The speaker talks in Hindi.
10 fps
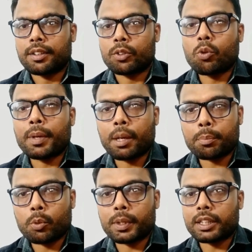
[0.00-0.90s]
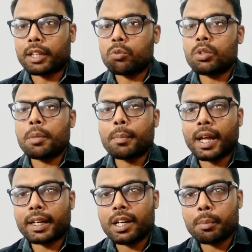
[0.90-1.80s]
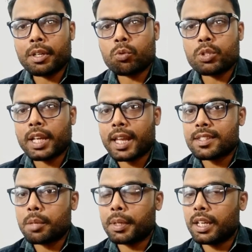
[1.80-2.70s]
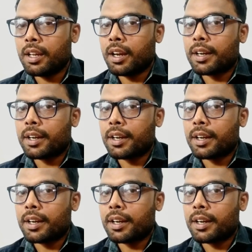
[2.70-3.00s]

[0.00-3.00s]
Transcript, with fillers: तो मैं आपको बता दूं कि मार्केट में कुछ ऐसे भी